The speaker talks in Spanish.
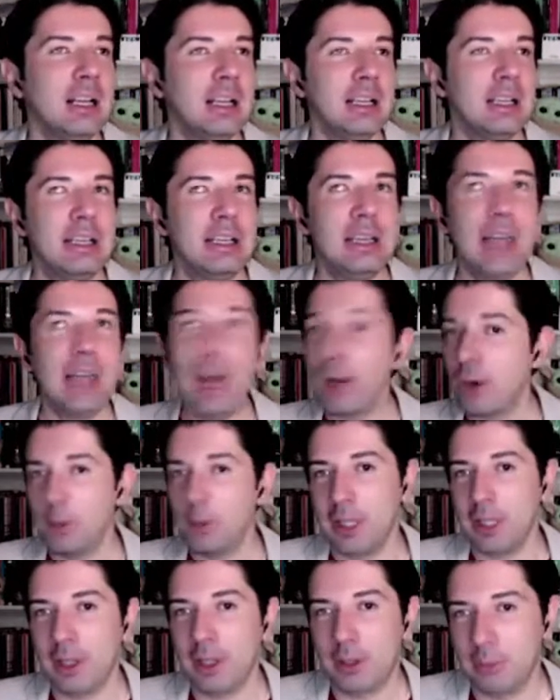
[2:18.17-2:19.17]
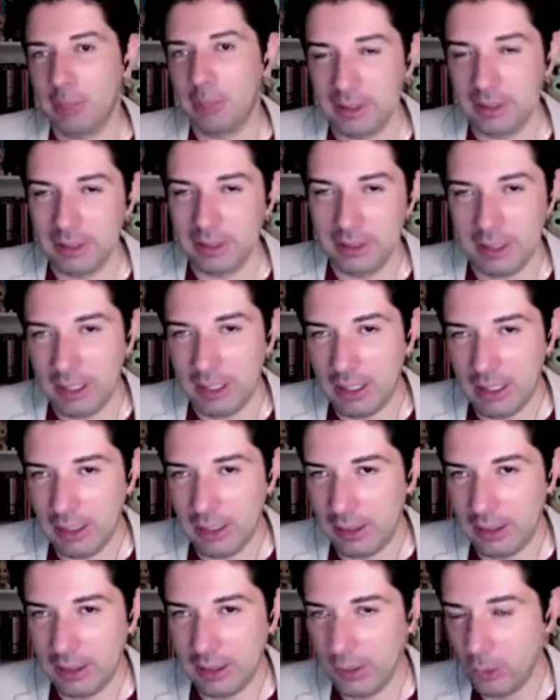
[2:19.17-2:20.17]
la comedia
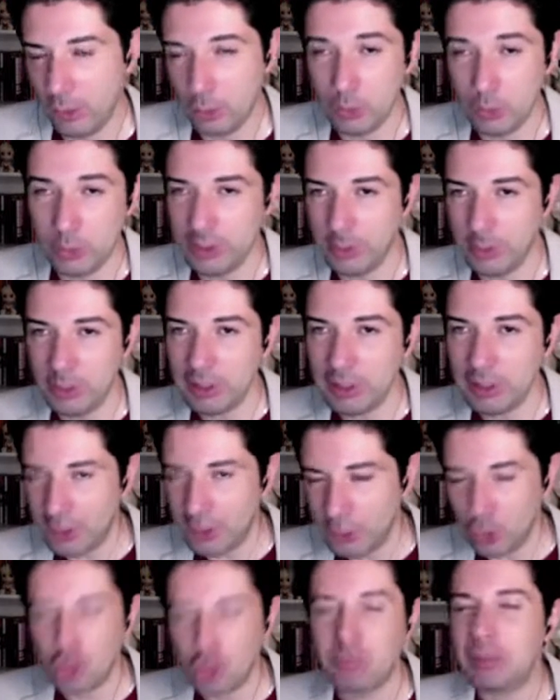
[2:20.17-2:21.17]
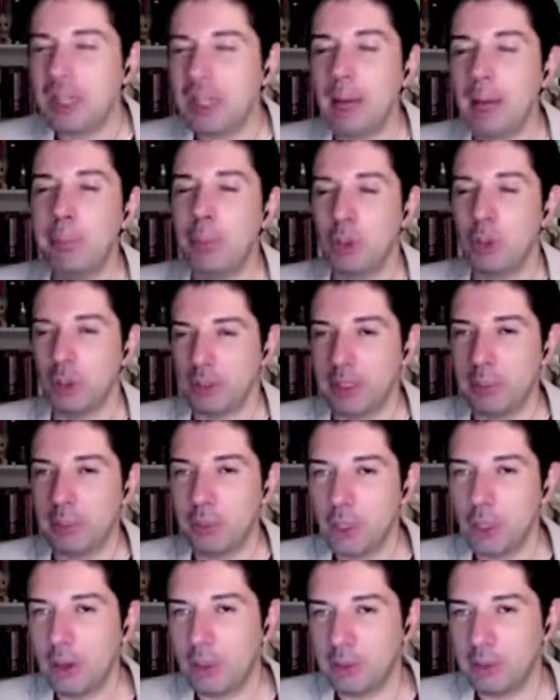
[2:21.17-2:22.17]
romántica de los últimos años, tampoco,
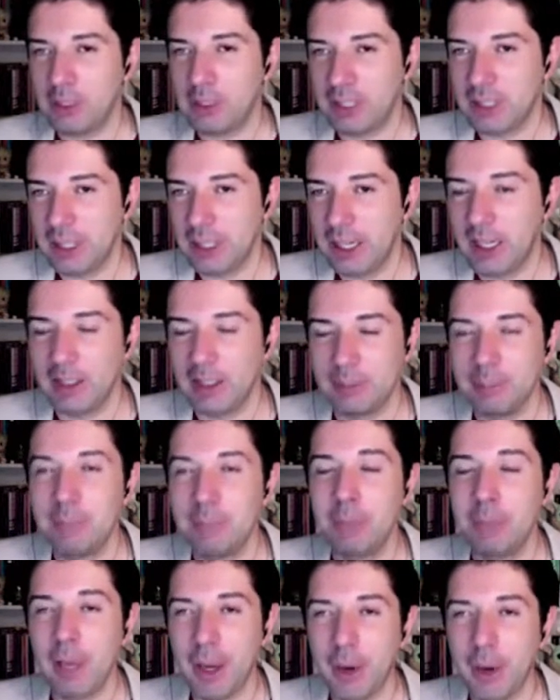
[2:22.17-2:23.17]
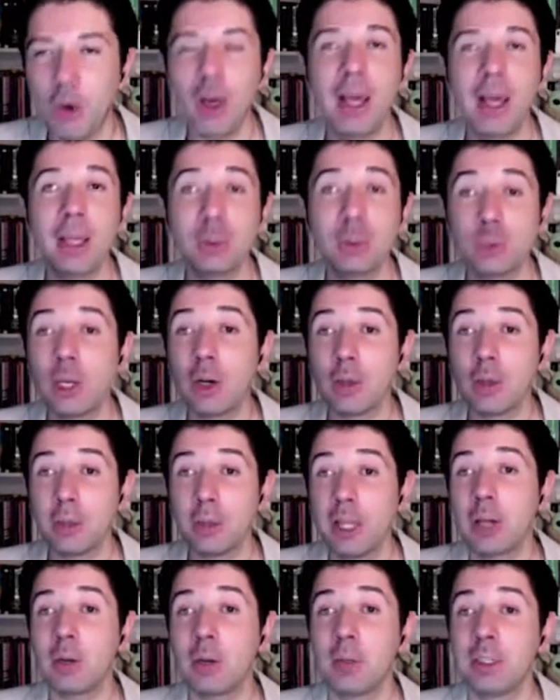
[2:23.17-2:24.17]
tampoco vamos a exagerar, pero es una
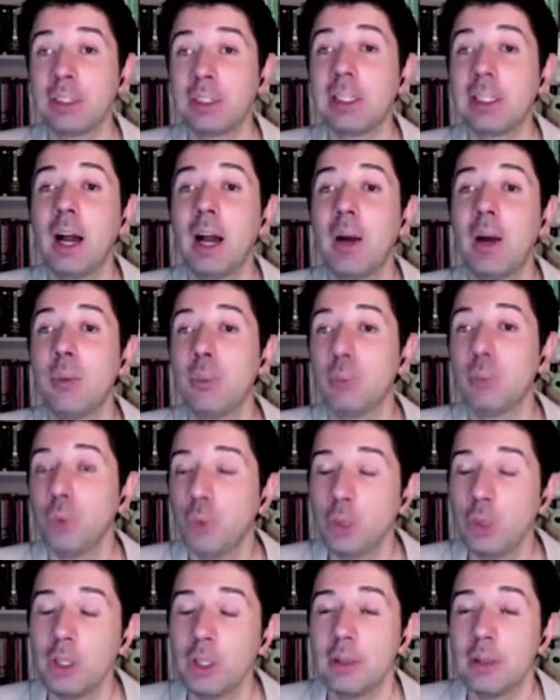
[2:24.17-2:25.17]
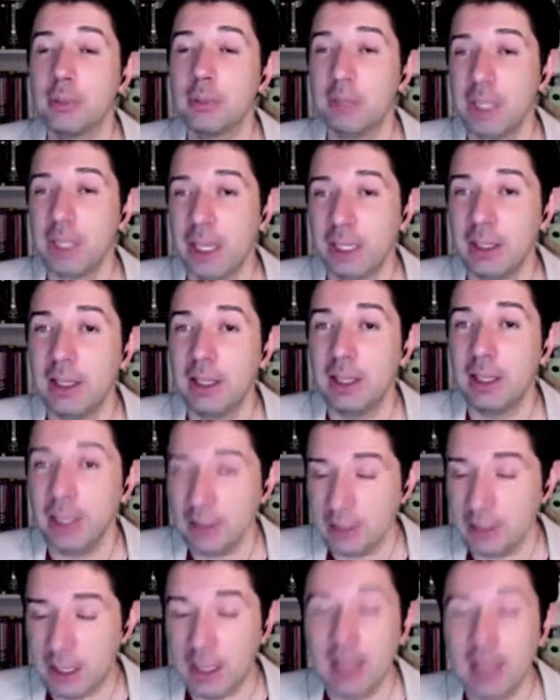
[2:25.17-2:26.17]
comedia romántica muy bien
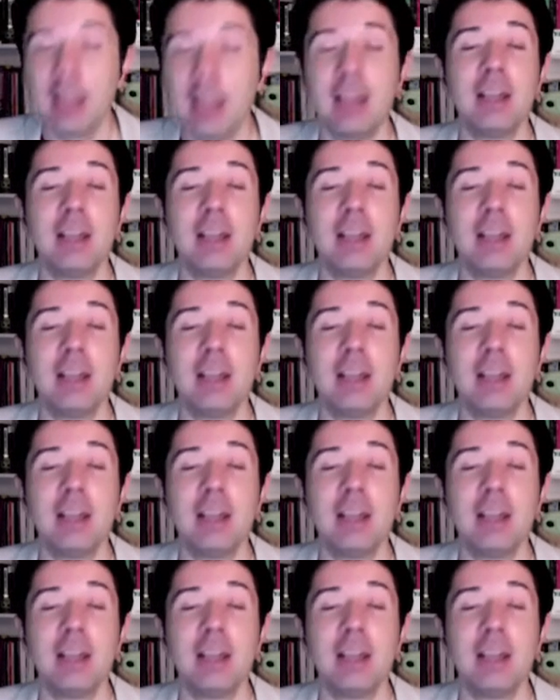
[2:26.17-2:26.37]
hecha.